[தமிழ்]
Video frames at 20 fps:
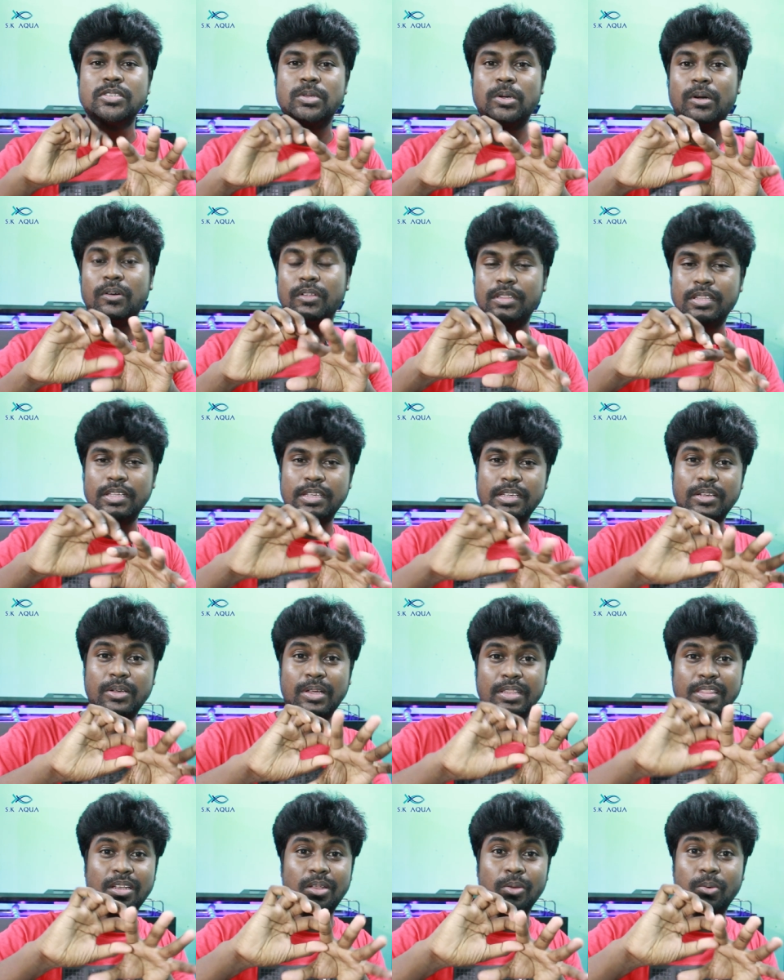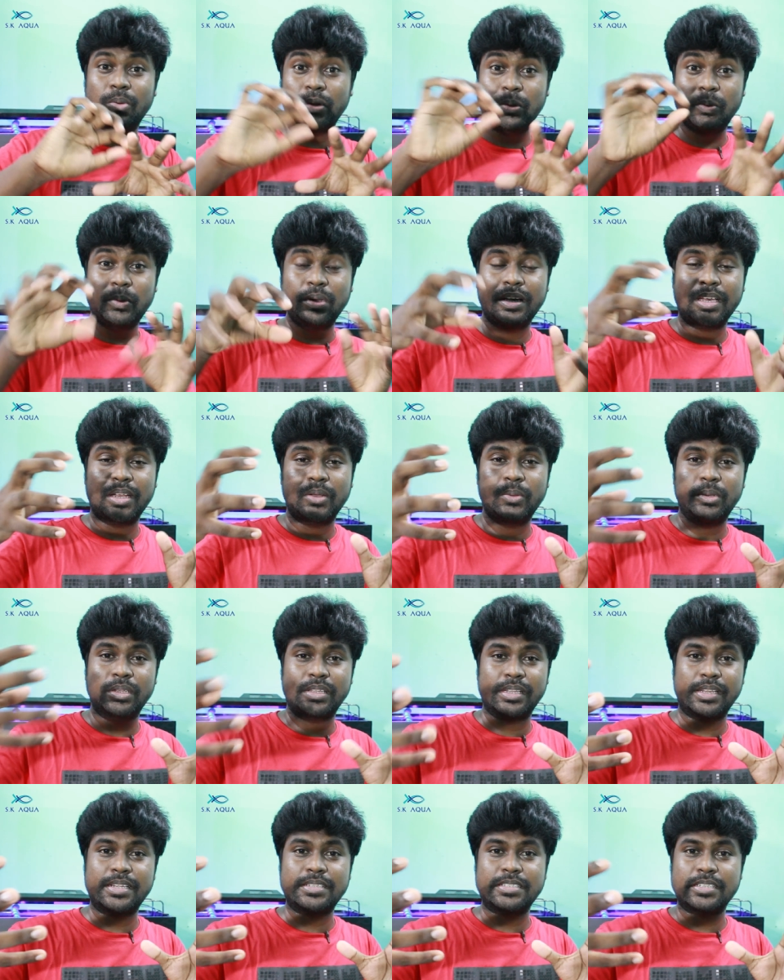ஸோ வந்து அந்தளவுக்கு ஒரு யூனி யூனிக்கான
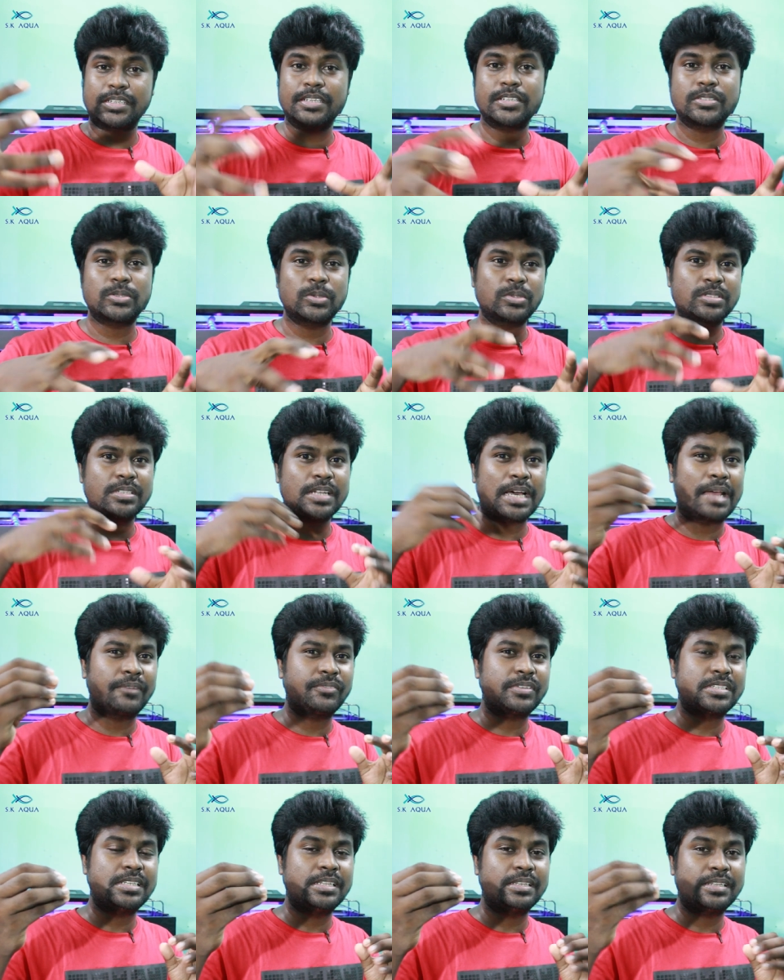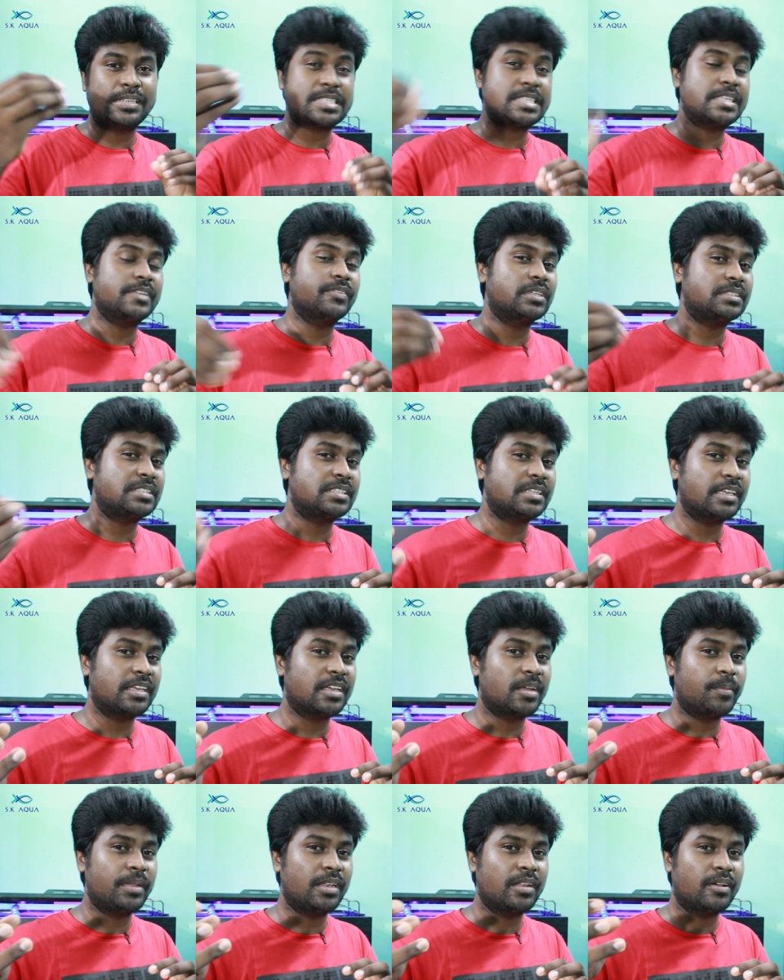ஒரு கிரியேச்சர் ஸோ ஸ்டார் ஃபிஷ் கேஸ் நீங்கள்
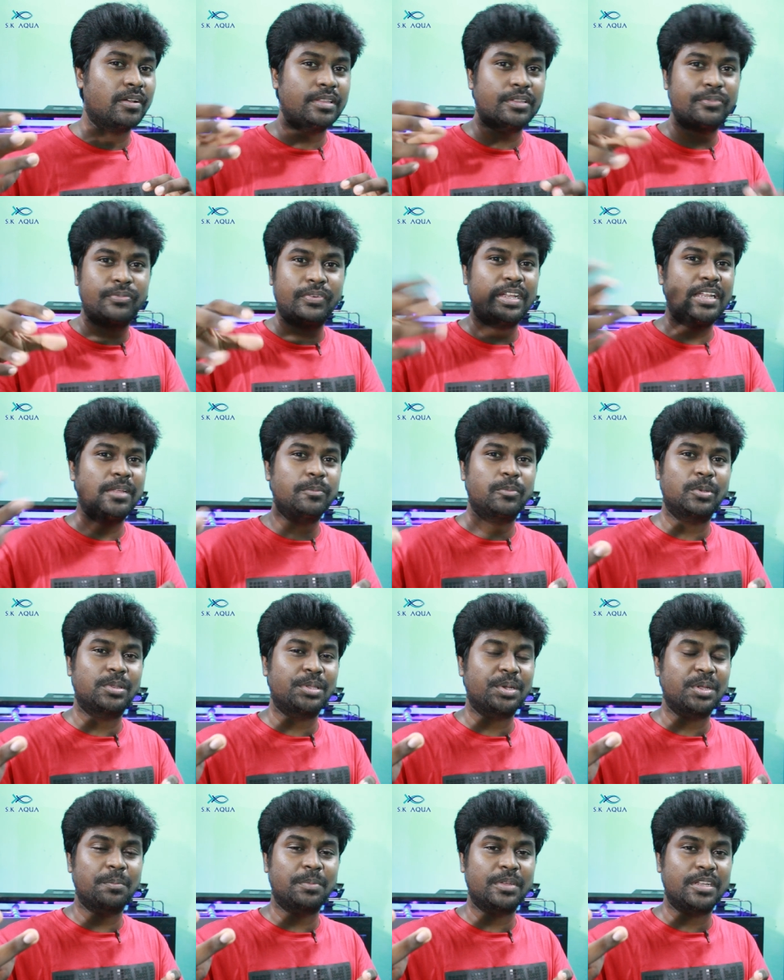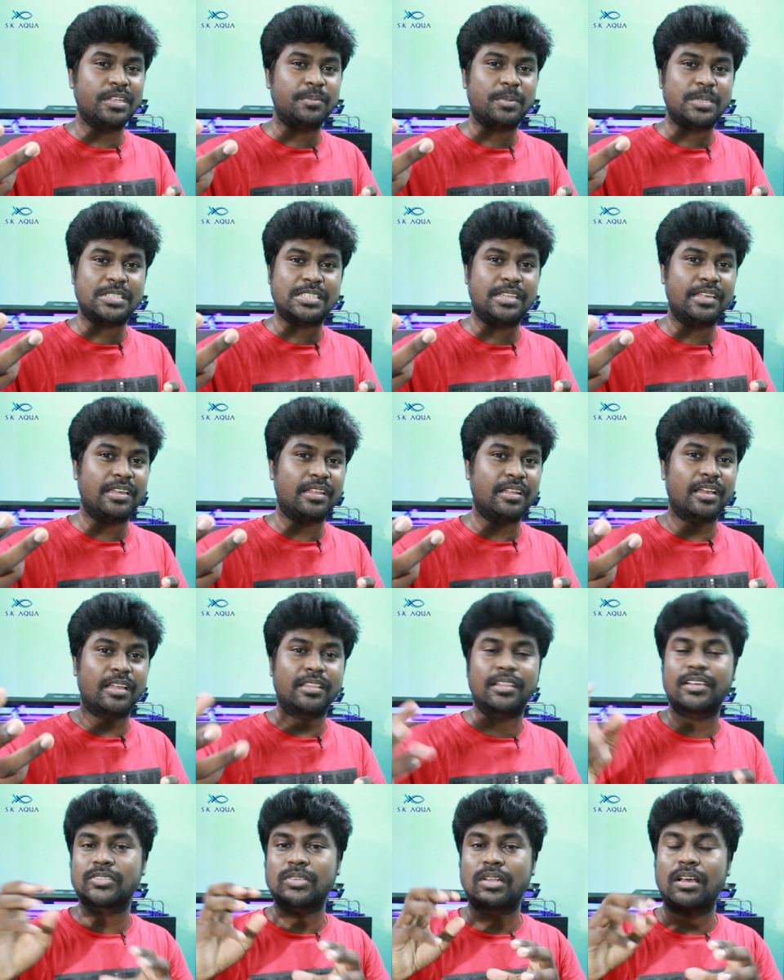வச்சிருக்கீங்க அப்படின்னா வந்து ஃபீடிங் பொறுத்த வரைக்கும் பெரிய பிரச்சனையாக
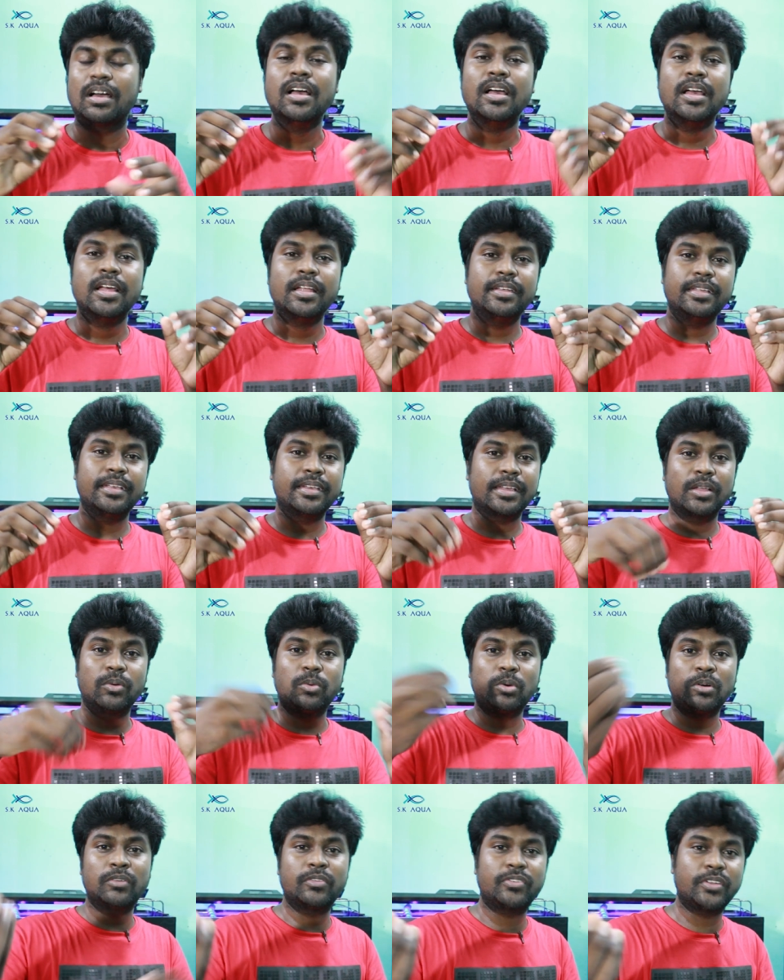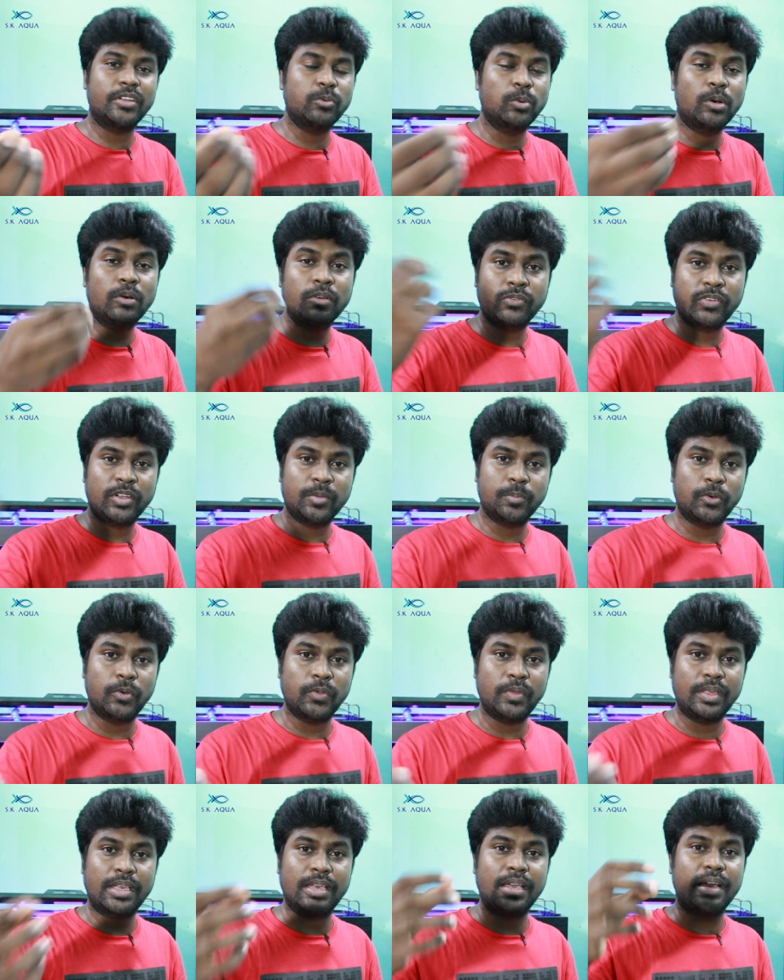இருக்காது ஆக்சுவலாக நீங்கள் ஏதோ ஓவர் ஃபீட் ஓவர் ஃபீட்
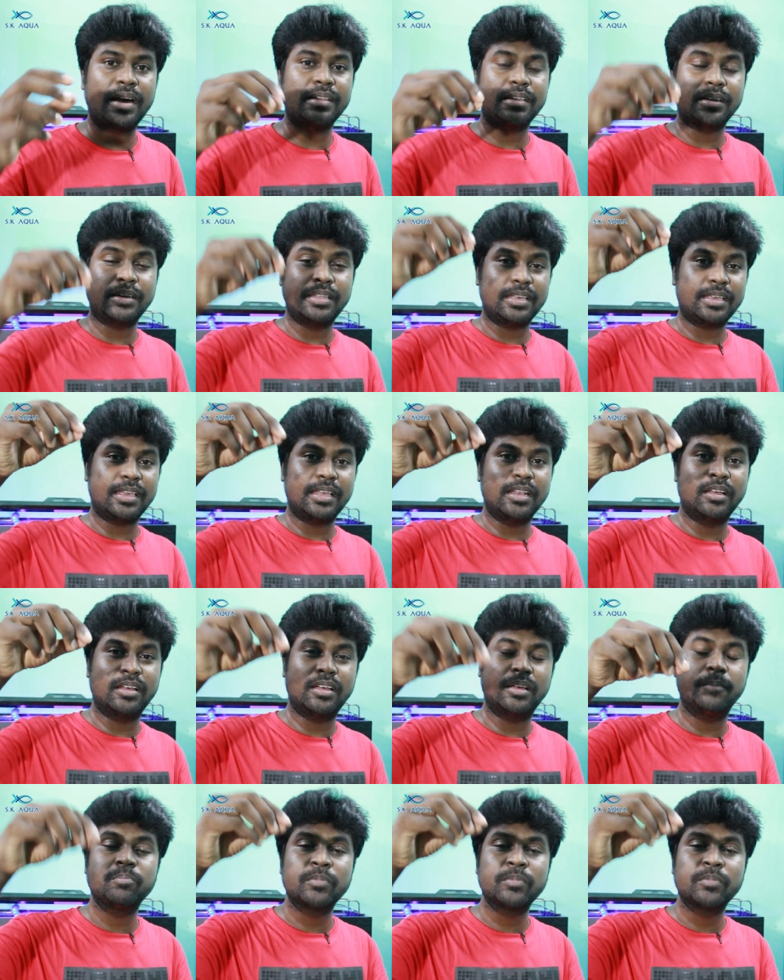போடுவீங்க அந்த நீங்கள் கீழே